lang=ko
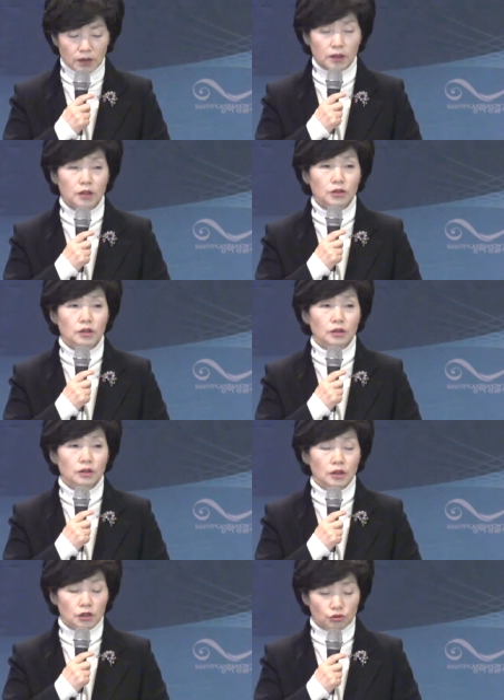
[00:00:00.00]
안 되겠죠.
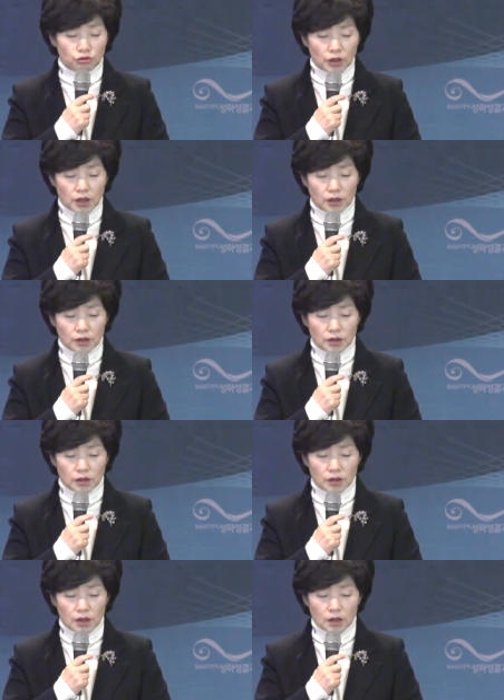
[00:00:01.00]
주의
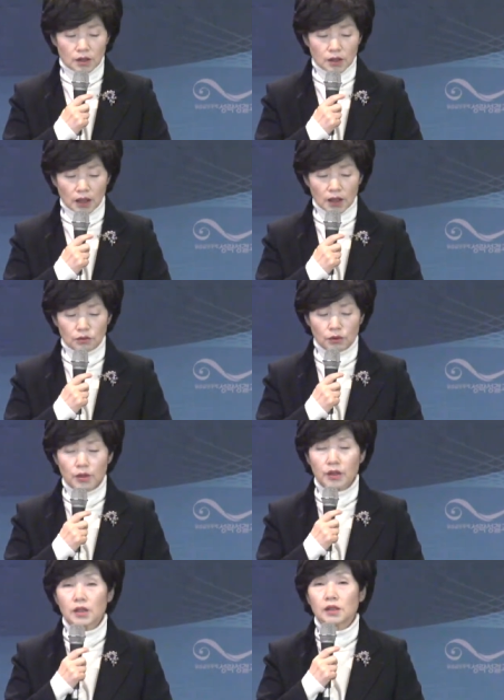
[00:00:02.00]
일은 사랑으로
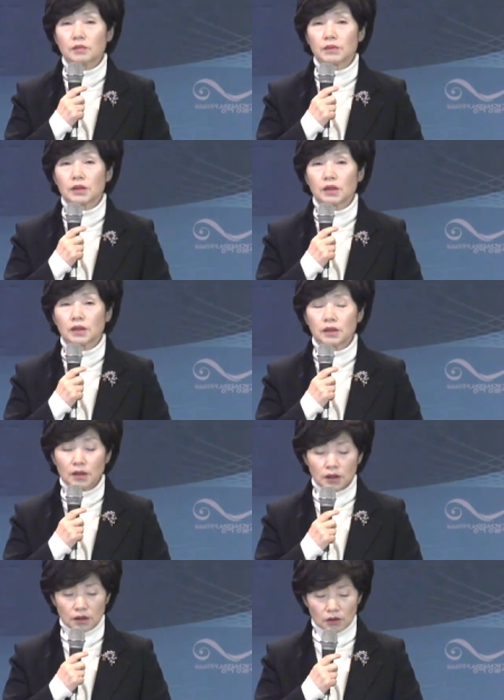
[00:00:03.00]
행해야 됩니다.
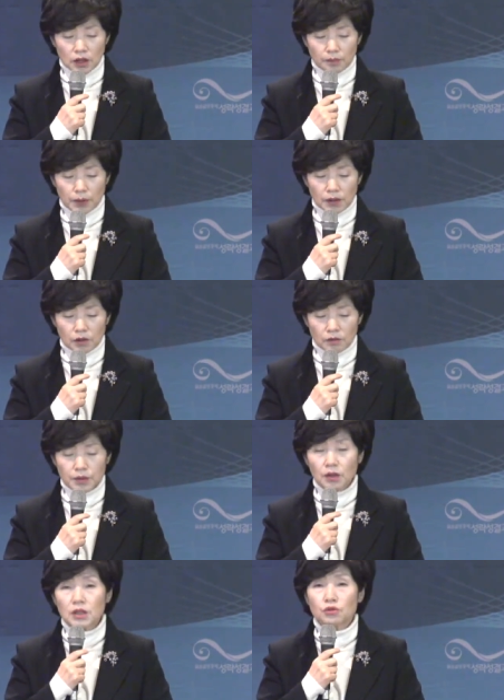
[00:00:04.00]
연합하여
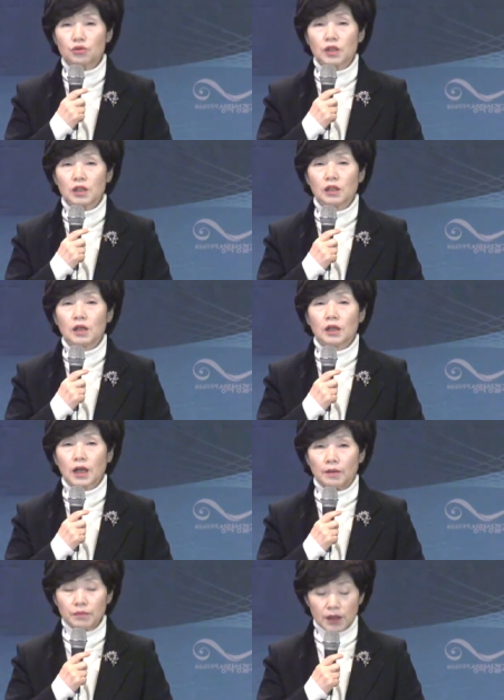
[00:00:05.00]
평안 중에
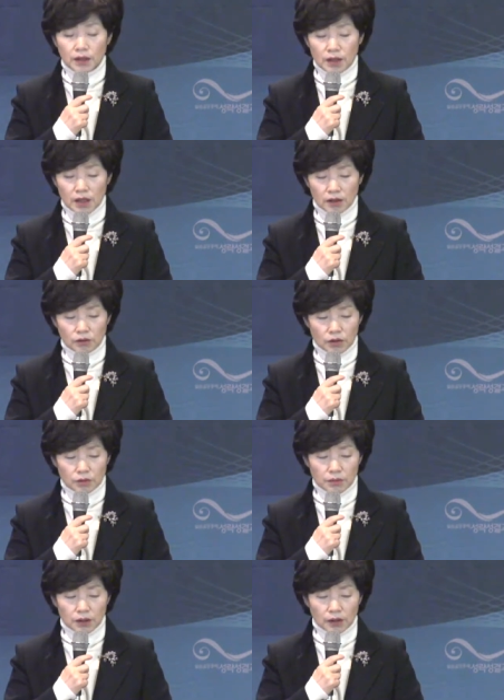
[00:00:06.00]
감당해야 하는
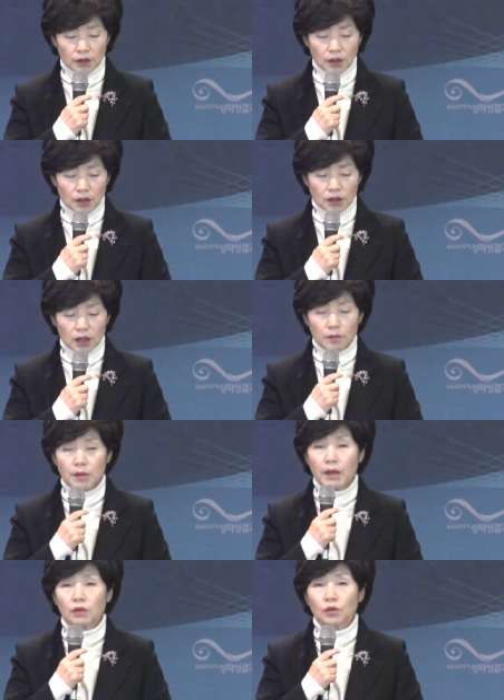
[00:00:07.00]
것입니다.
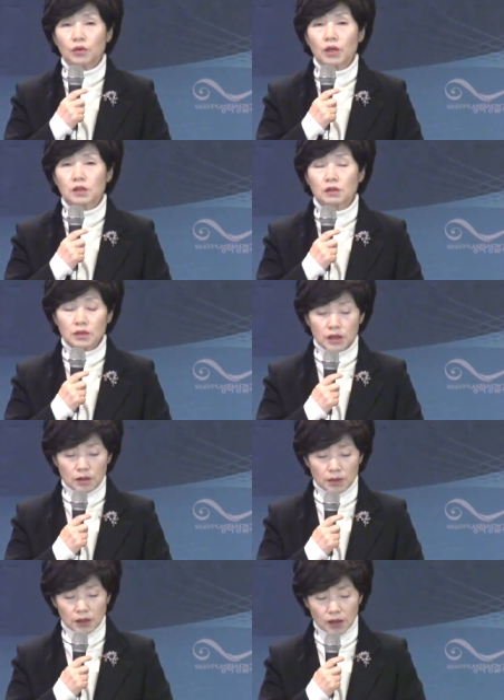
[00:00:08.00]
사람의 방언과 천사의
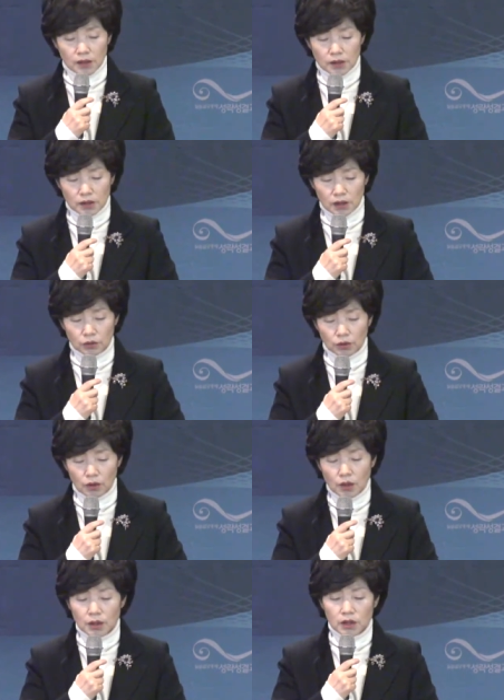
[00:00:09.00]
말을 할지라도
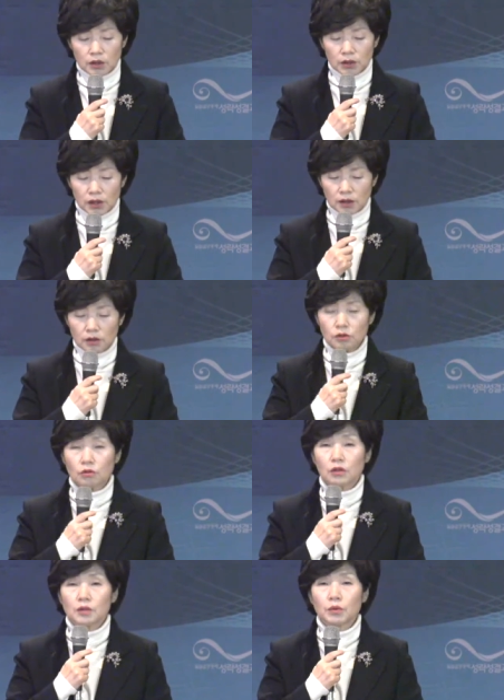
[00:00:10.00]
예언하는
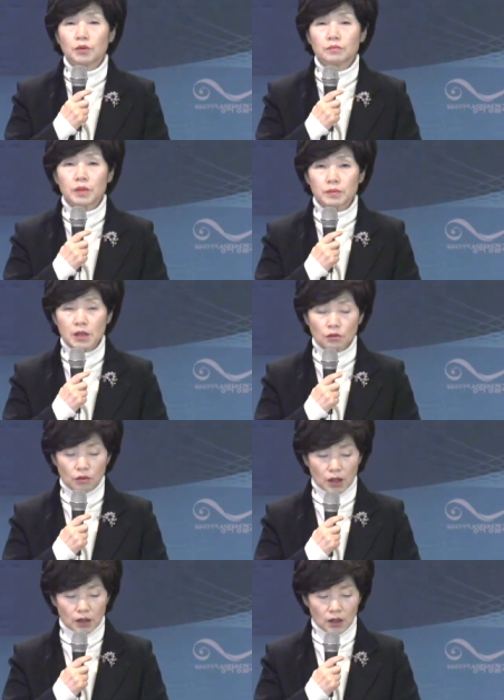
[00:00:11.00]
능력과 모든
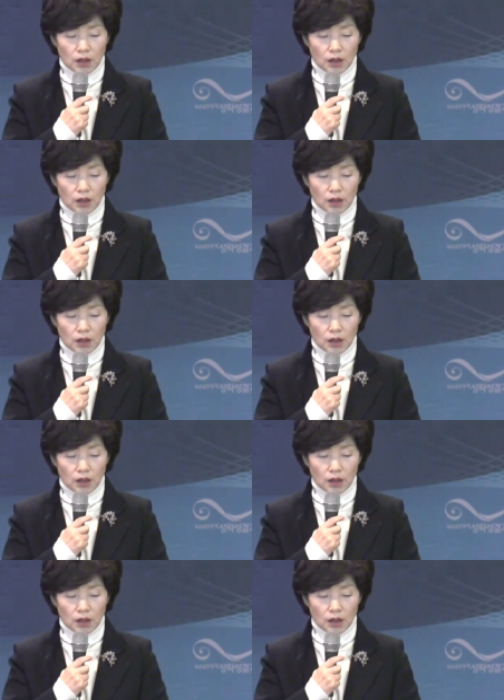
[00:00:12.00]
비밀과